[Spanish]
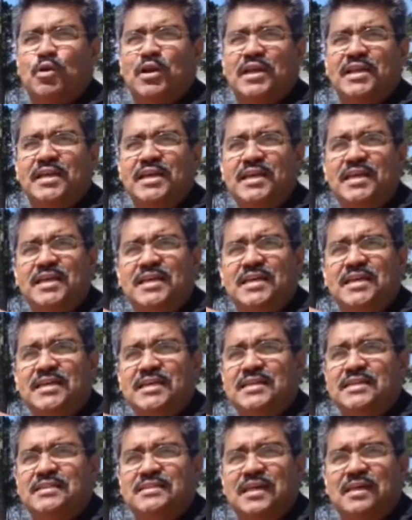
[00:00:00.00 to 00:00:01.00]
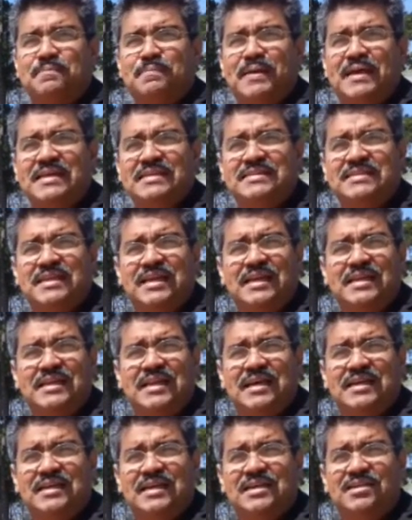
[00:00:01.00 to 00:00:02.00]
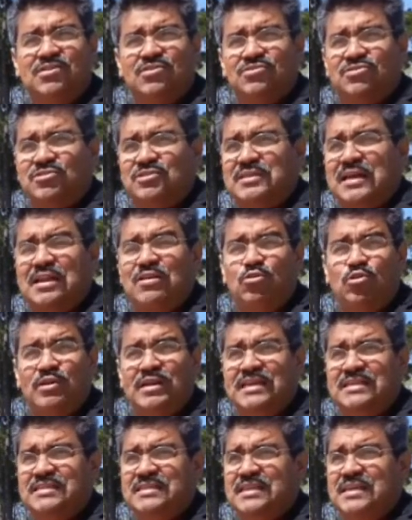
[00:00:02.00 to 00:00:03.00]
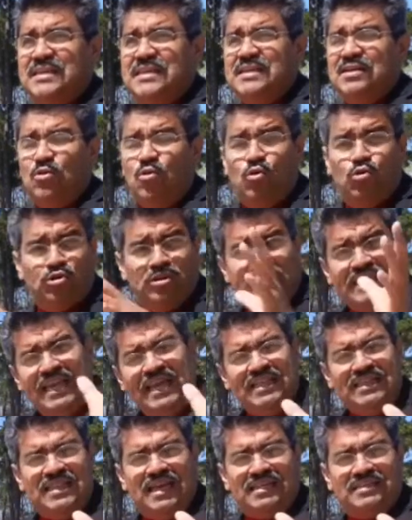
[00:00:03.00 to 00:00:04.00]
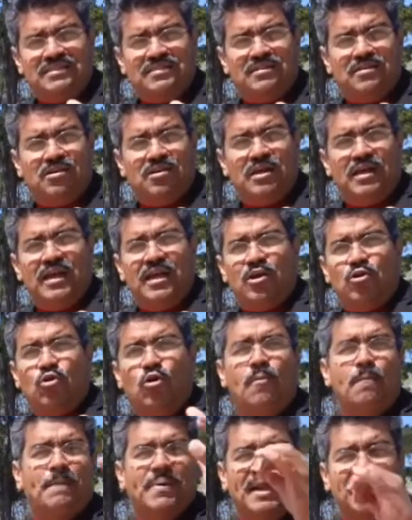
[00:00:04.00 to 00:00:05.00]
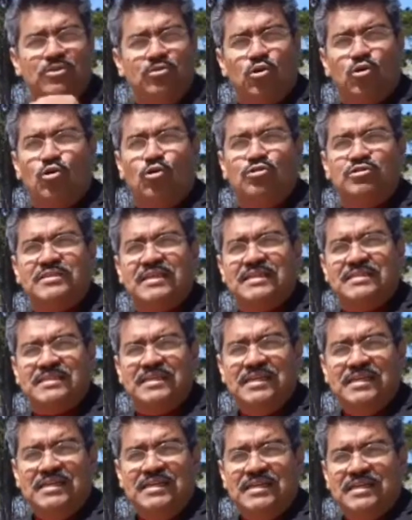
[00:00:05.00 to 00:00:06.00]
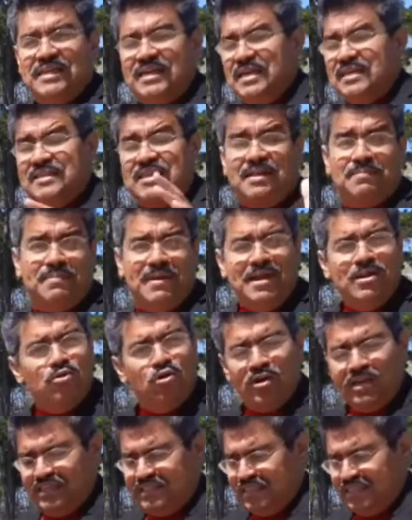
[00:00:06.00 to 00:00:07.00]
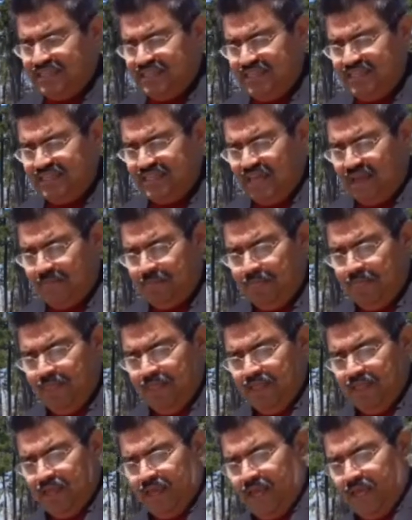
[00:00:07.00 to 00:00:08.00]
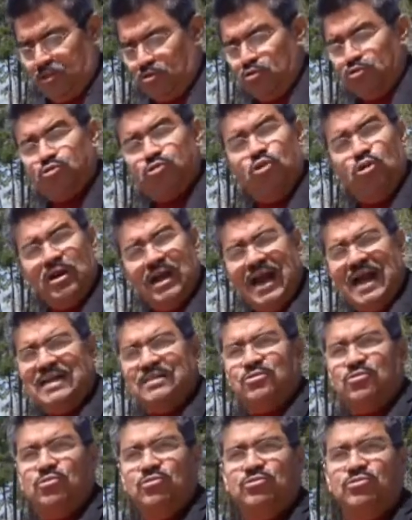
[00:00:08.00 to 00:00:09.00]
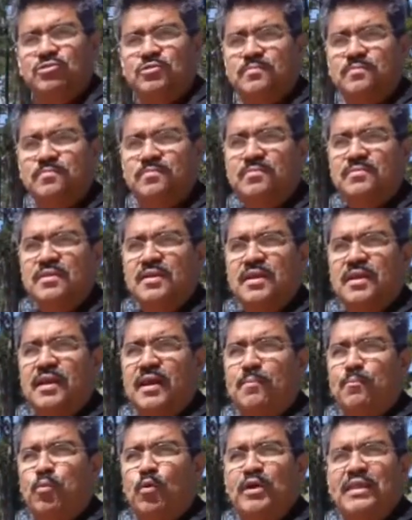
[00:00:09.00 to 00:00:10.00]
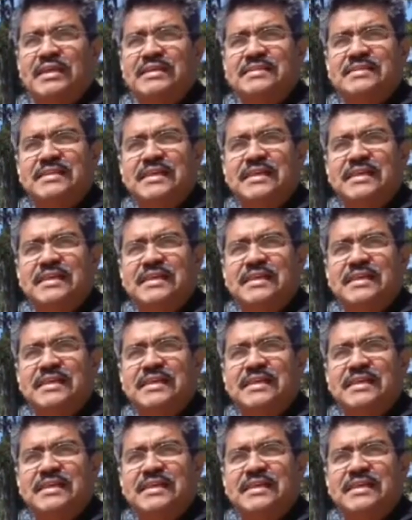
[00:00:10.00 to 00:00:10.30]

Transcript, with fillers: por allí, tal vez en, los salones o tiendas eh, comprando cosas que tal vez no necesita. Estos son gastos que pueden